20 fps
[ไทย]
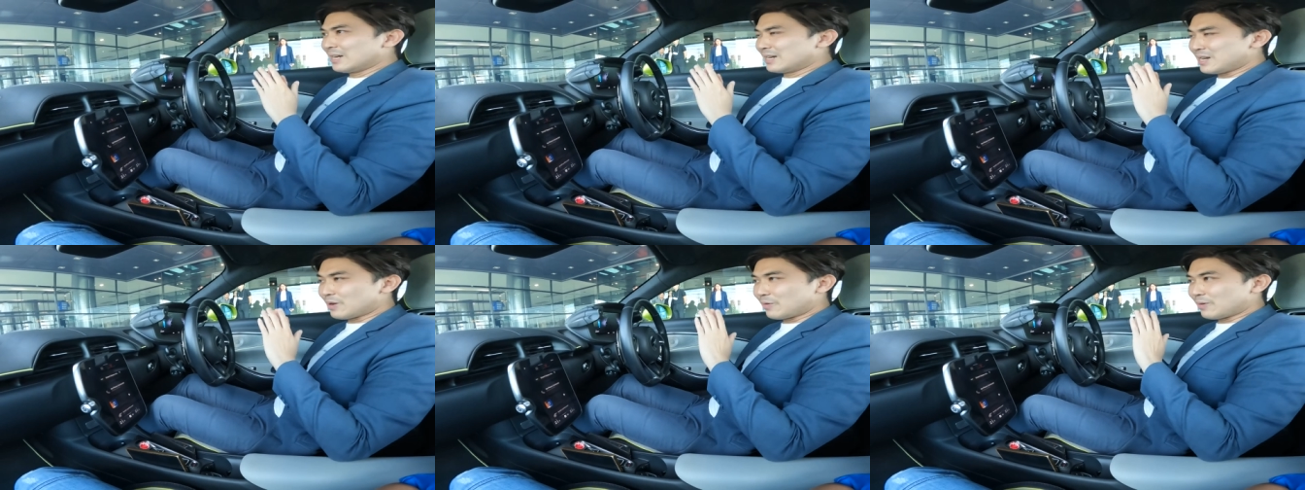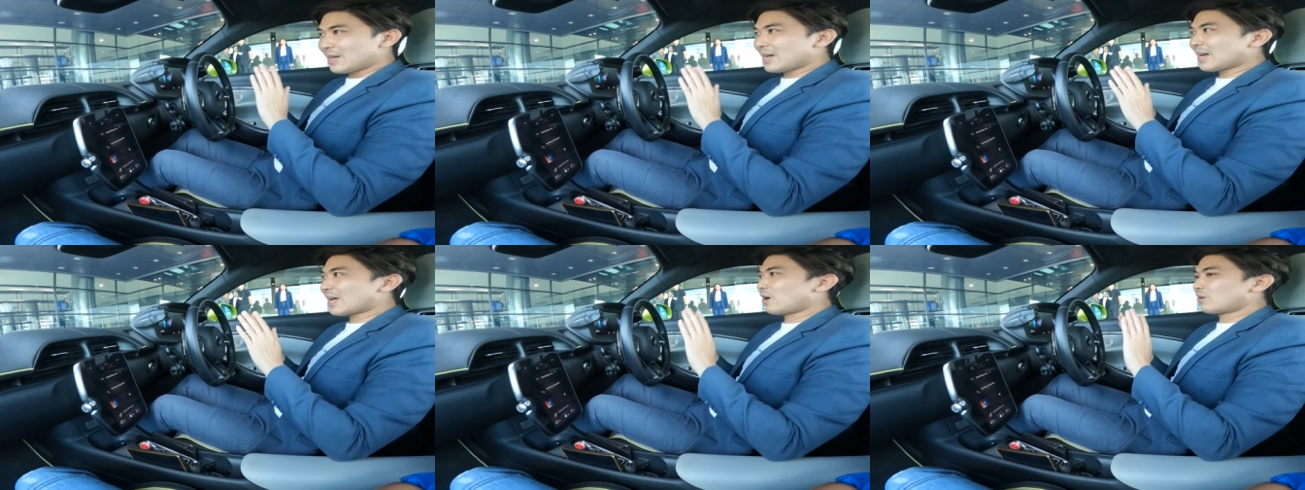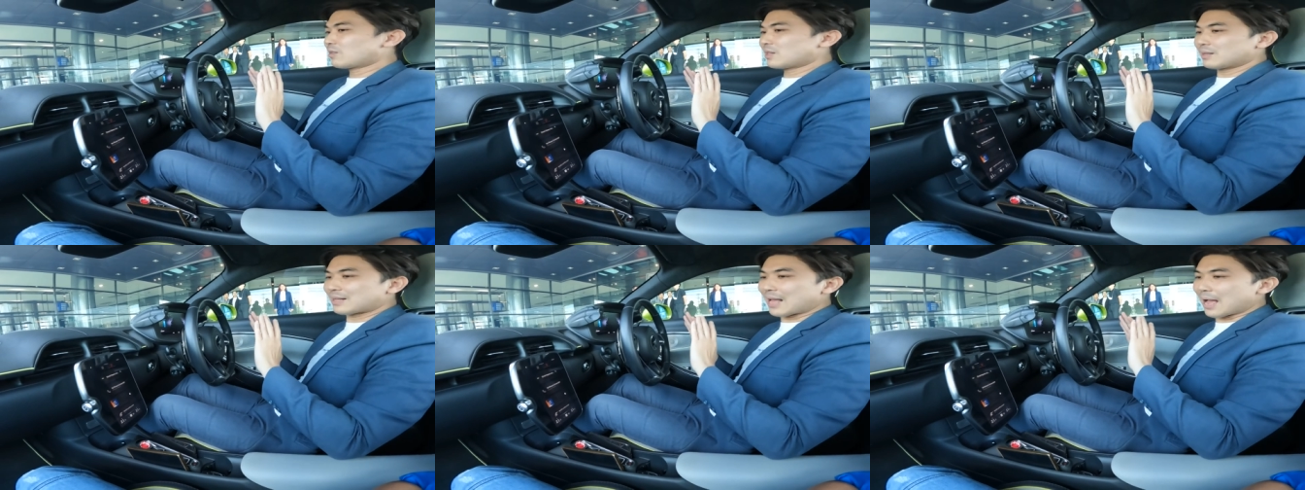เดี๋ยวนี้
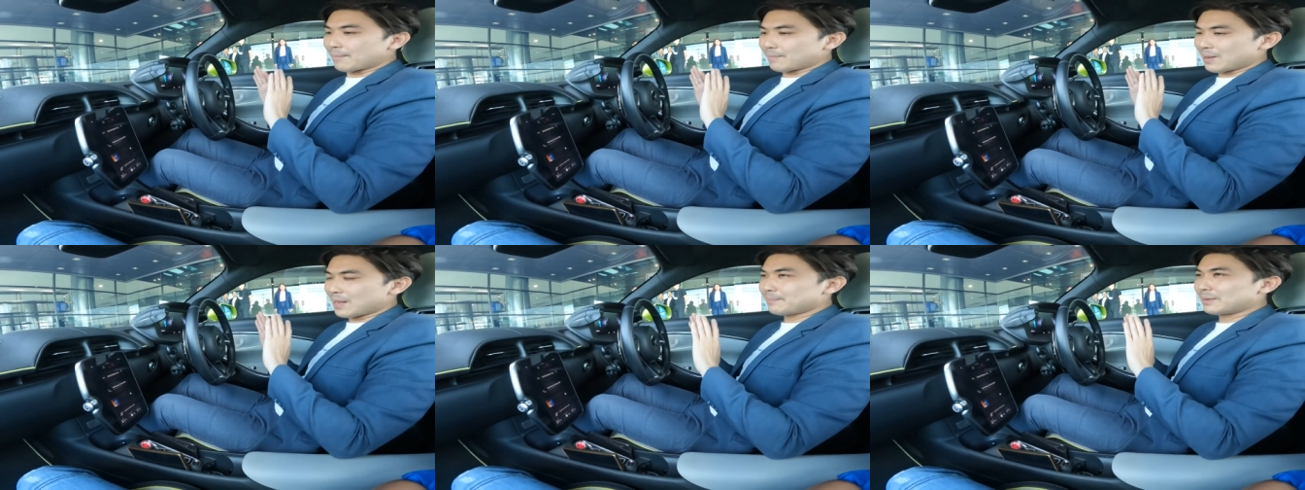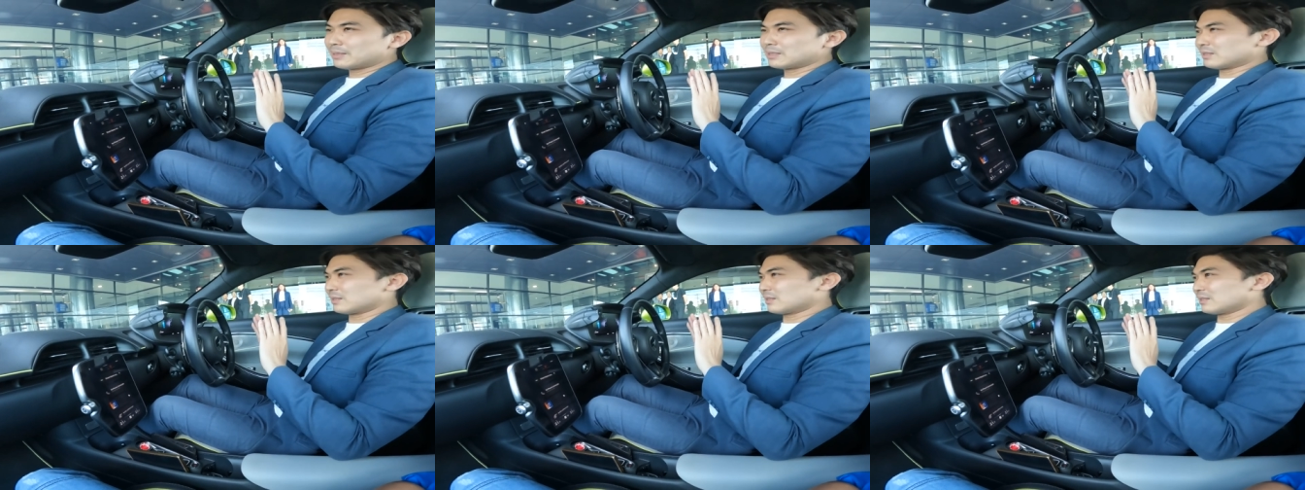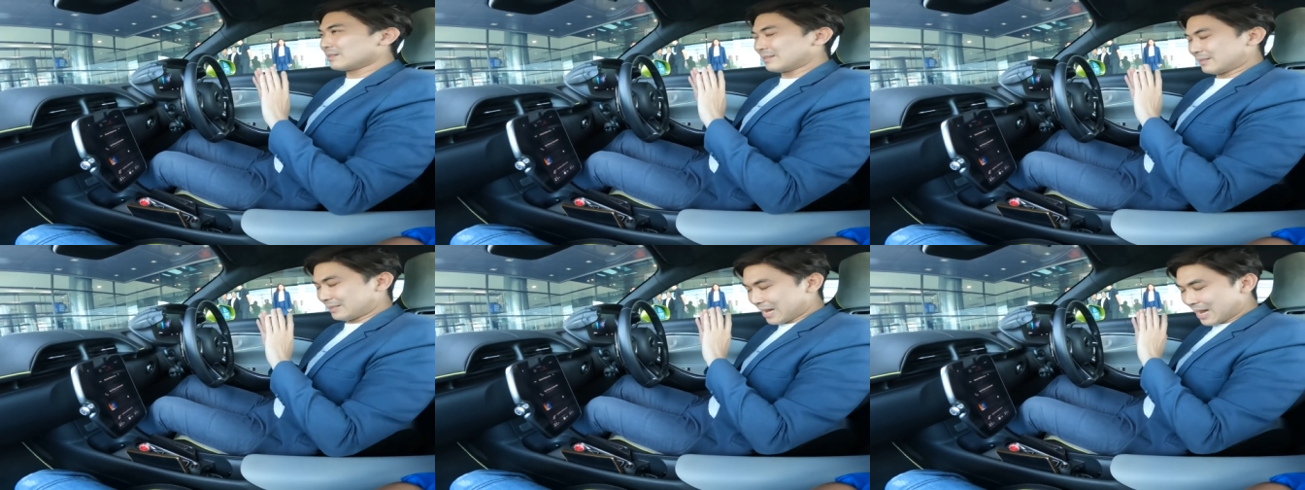เขาจะทำให้มัน
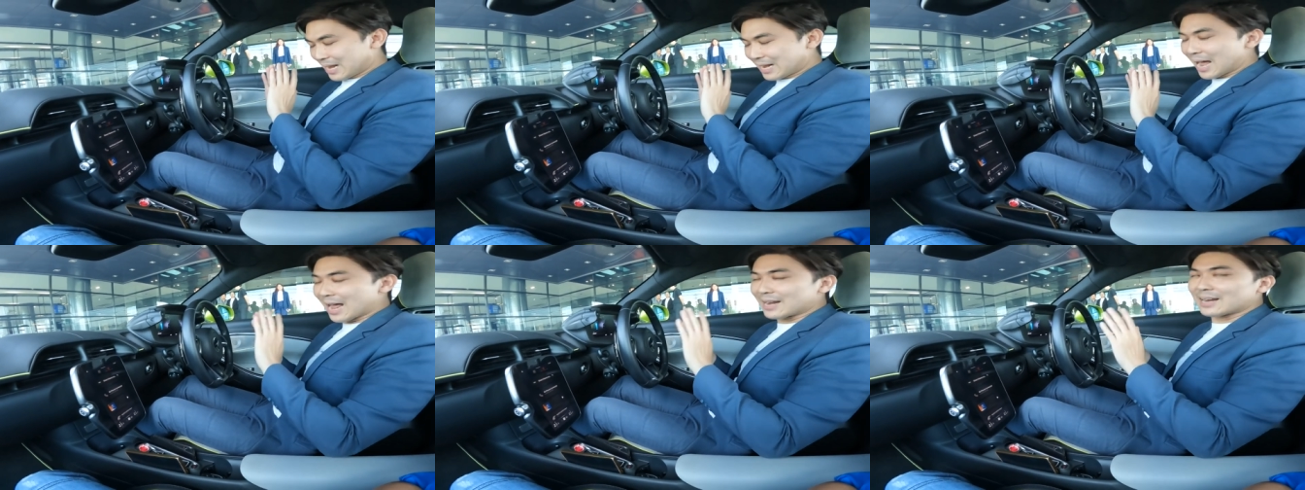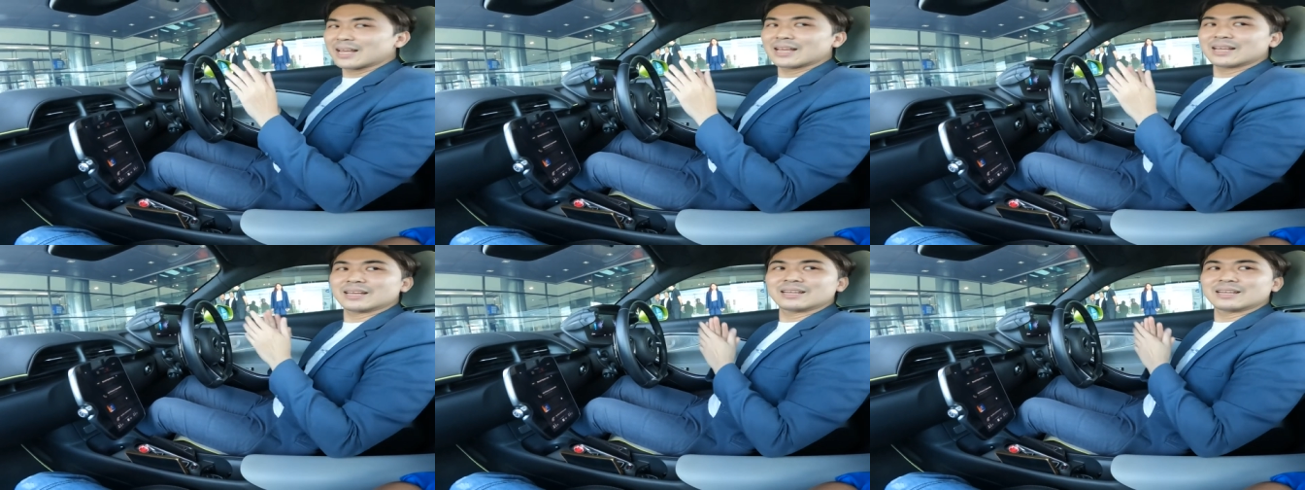ใช้งานได้